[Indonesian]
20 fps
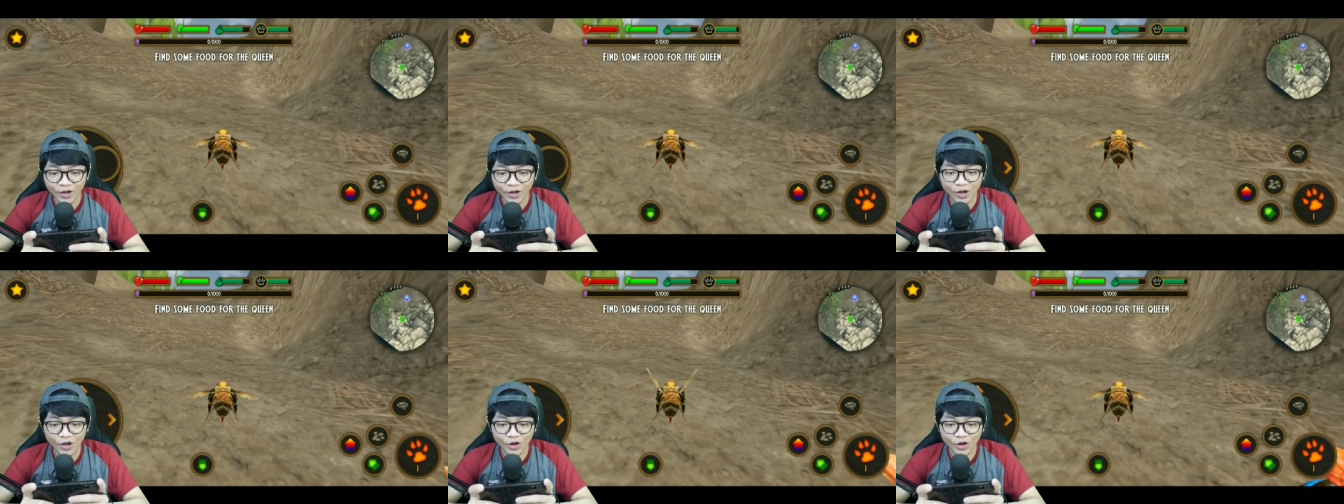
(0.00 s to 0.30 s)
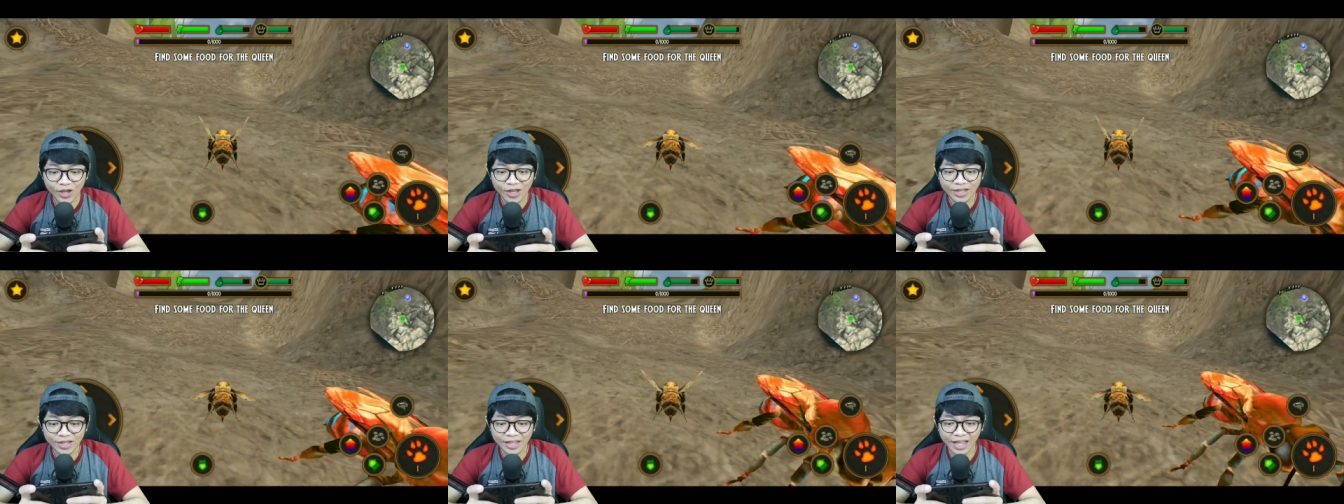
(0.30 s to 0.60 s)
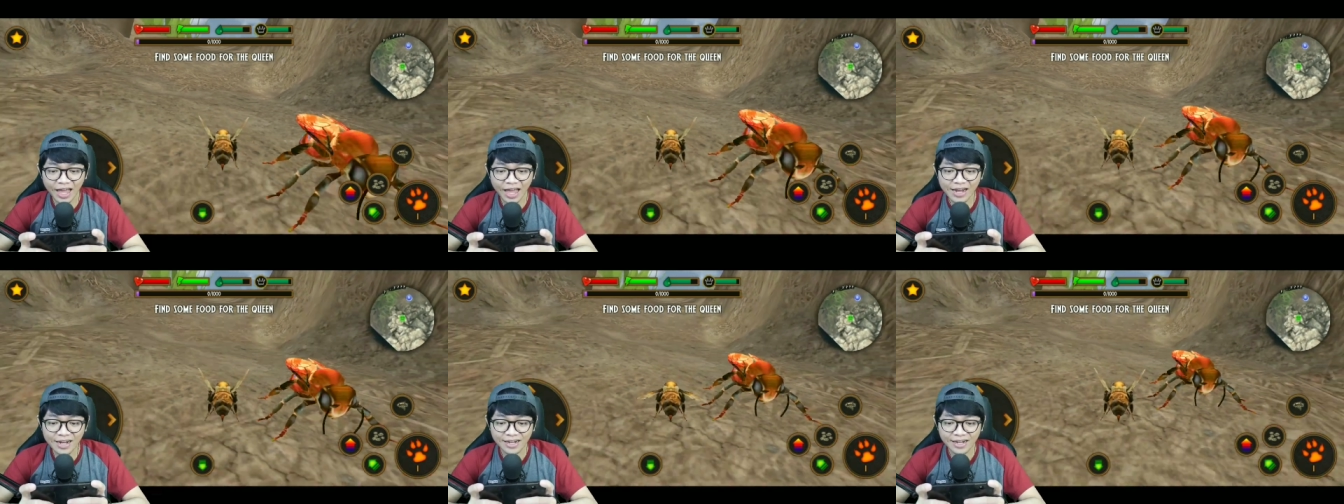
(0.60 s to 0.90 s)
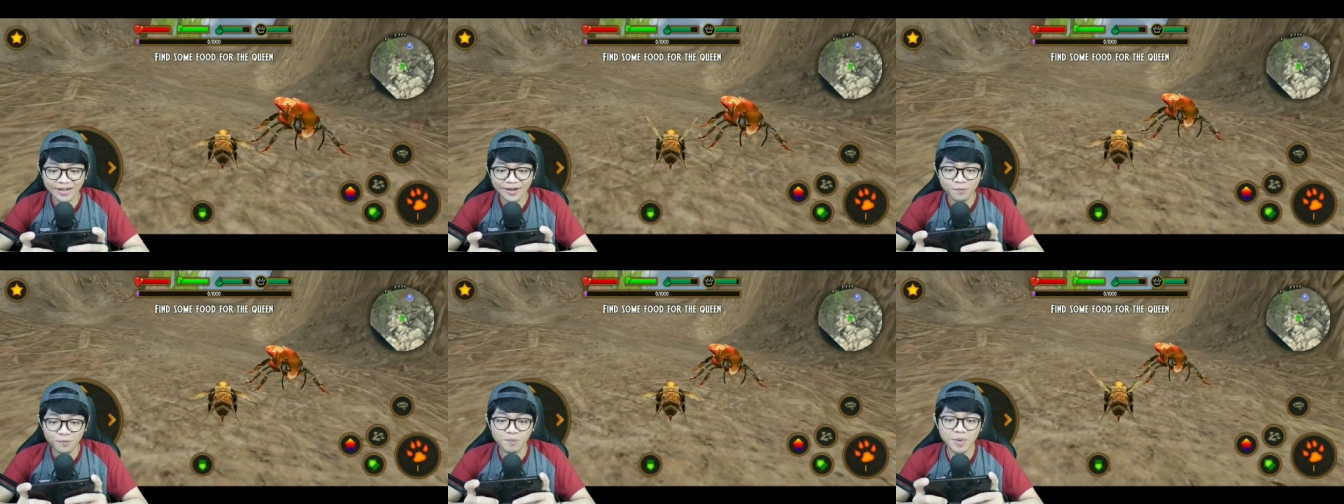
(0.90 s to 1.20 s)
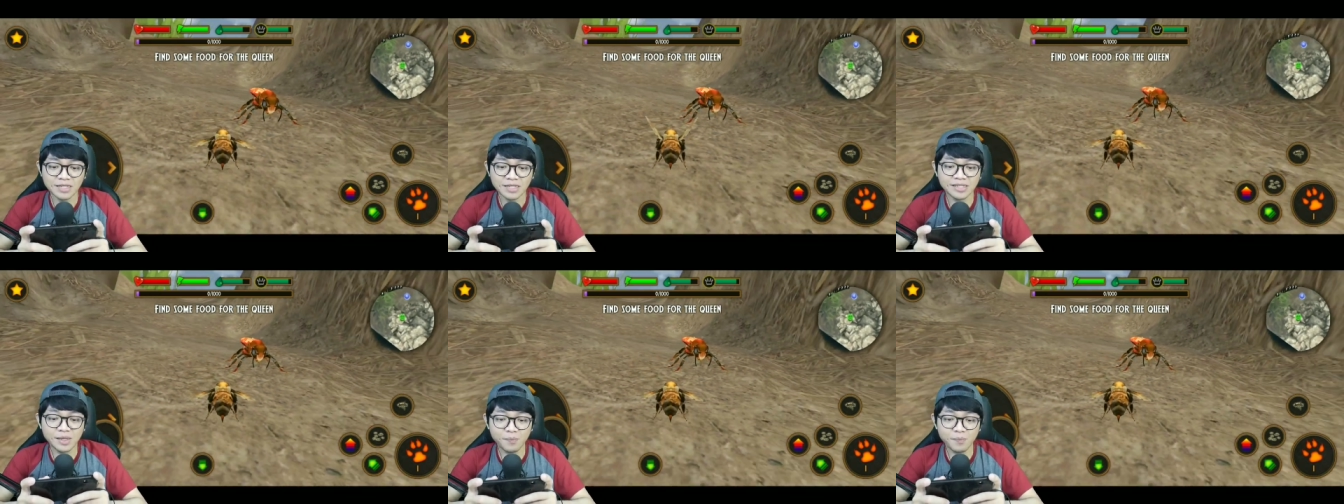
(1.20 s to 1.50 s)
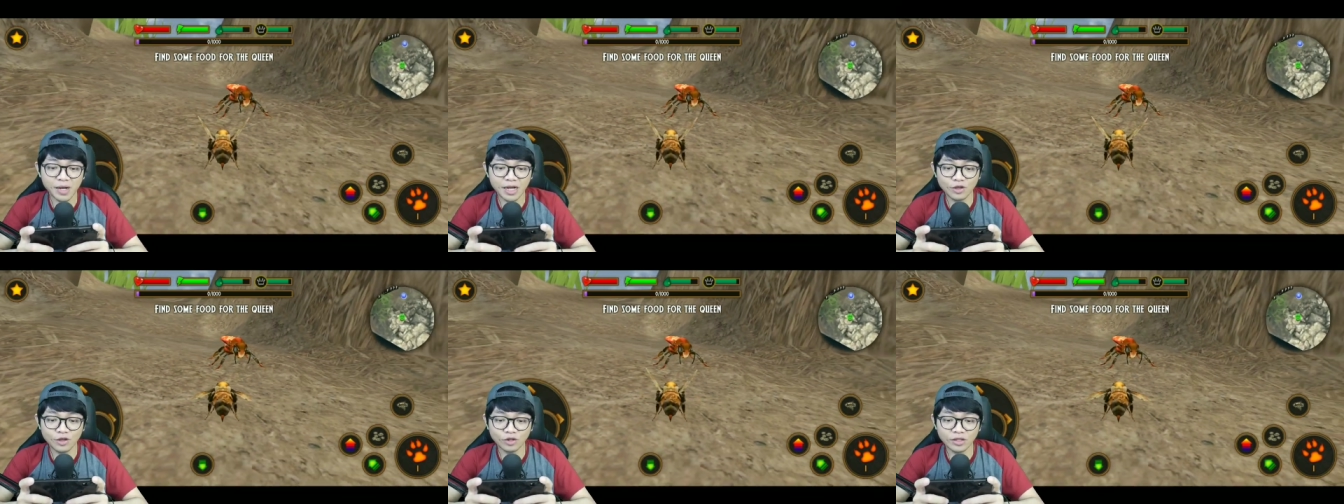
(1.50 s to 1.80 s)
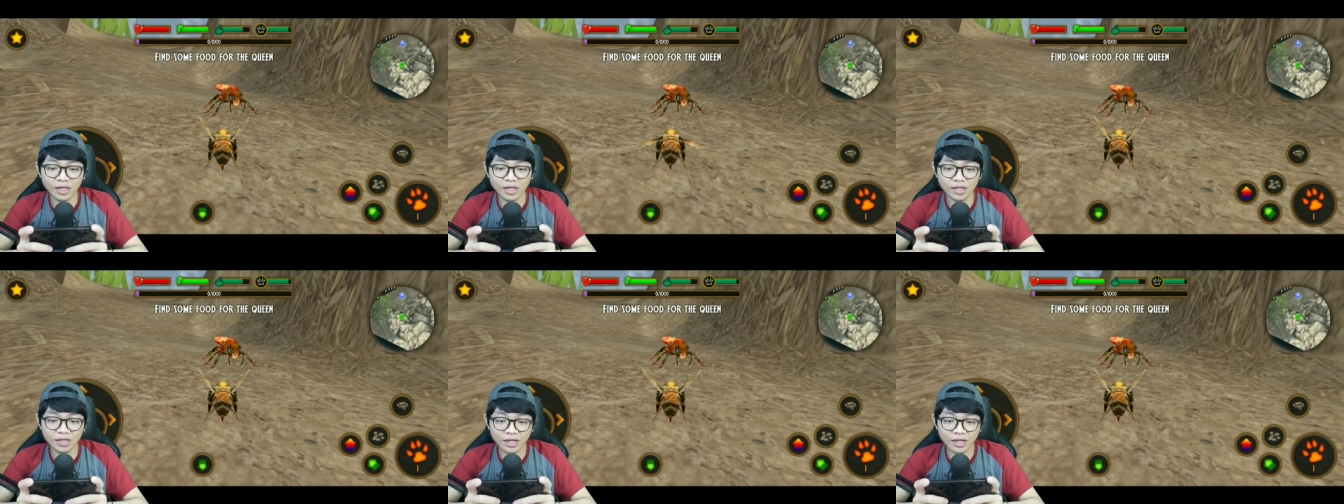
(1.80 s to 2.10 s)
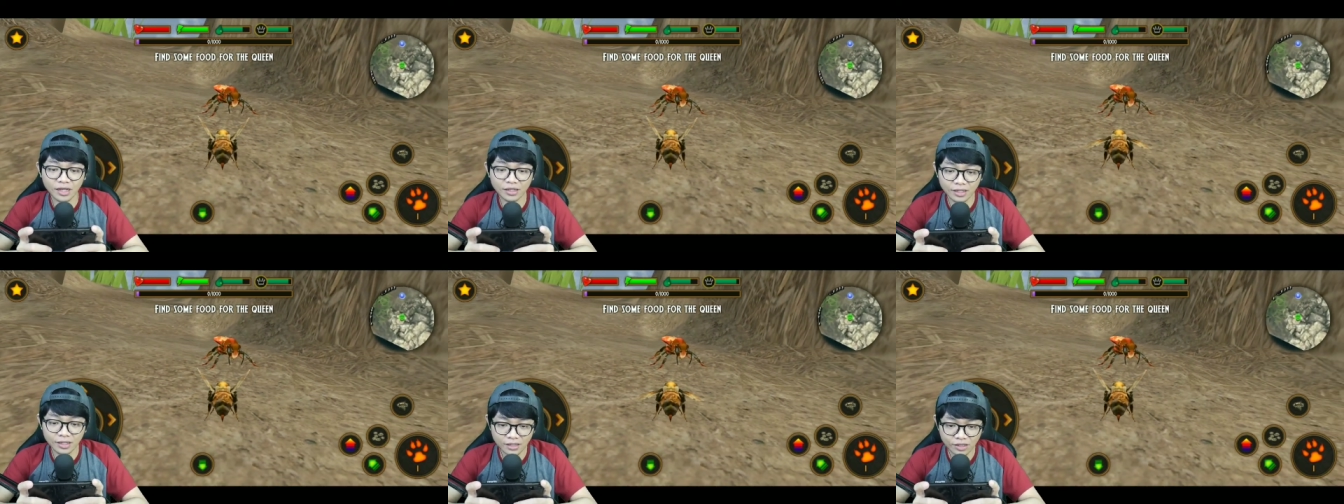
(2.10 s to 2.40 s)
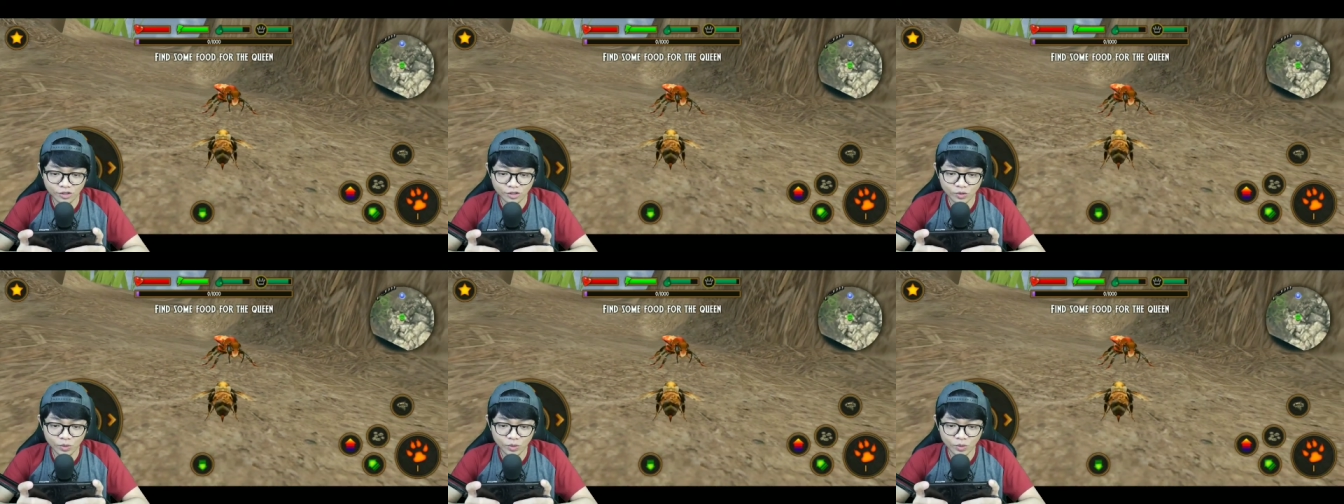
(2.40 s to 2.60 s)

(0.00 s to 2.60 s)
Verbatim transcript: oh kan Misi berikutnya kita katanya